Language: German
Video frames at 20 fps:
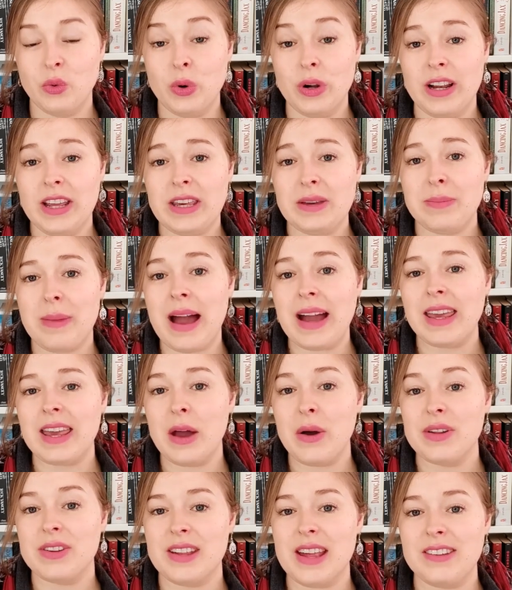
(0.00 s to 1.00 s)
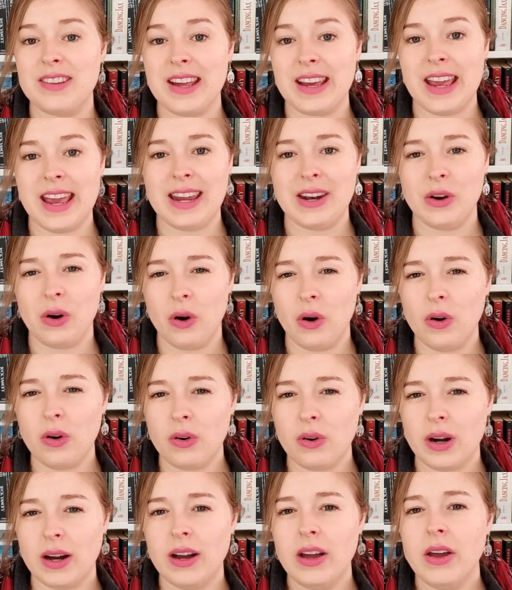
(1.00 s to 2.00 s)
wohl. Ich mag ja auch sehr, sehr gerne
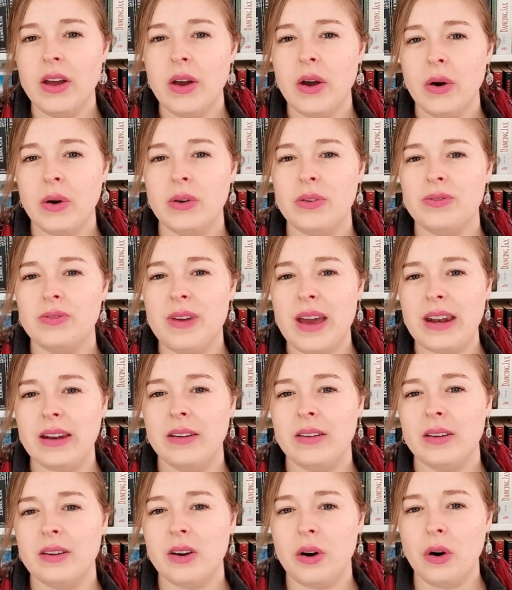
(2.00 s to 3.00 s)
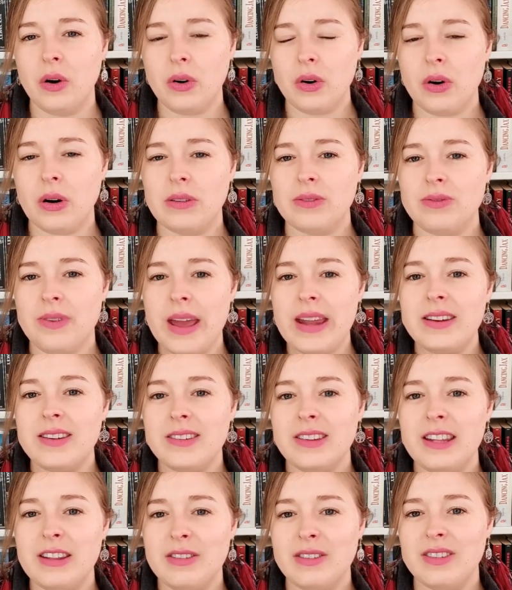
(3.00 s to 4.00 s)
Horror. Und wenn Horror und
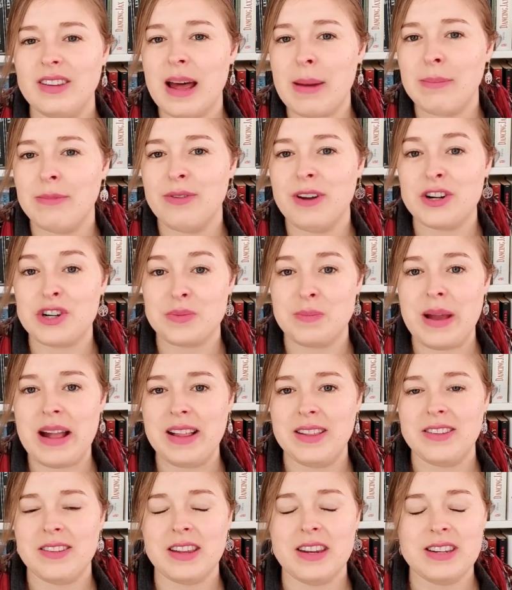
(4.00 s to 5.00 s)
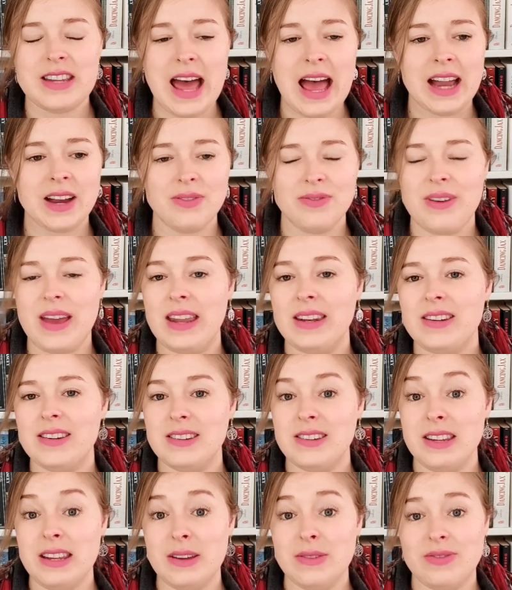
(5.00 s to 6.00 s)
Fantasy zusammen verschmelzt in Dark
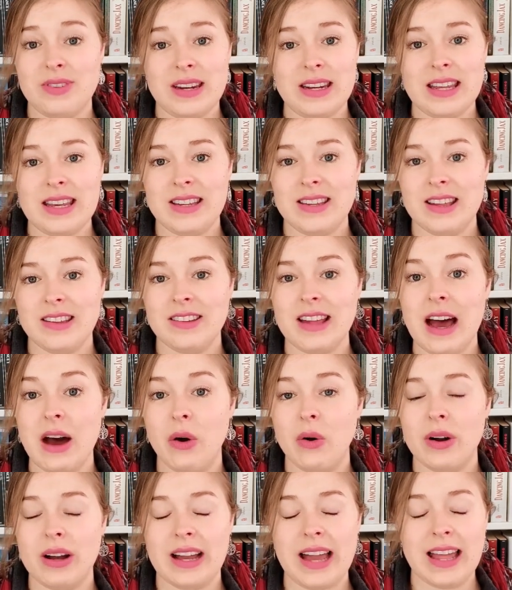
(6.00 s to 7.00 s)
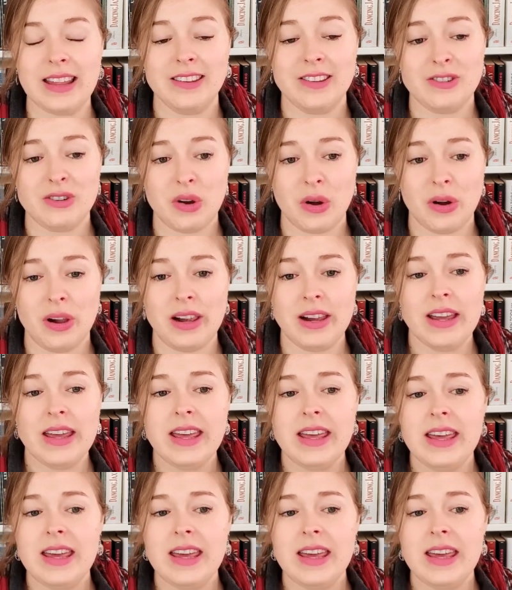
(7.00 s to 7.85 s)
Fantasy, finde ich das auch ganz toll.